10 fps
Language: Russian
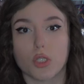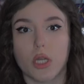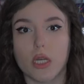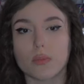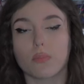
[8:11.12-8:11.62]

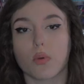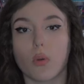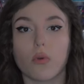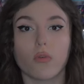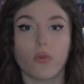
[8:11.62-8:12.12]
ждать
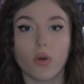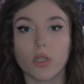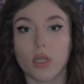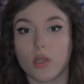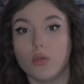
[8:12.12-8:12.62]

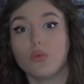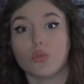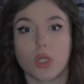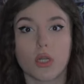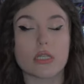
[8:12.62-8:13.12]
промо-фото и
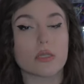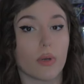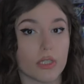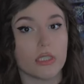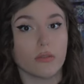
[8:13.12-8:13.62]
уже
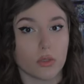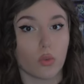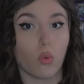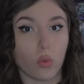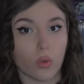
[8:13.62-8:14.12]
рассматривать
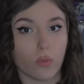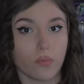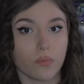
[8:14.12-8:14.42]
куклу.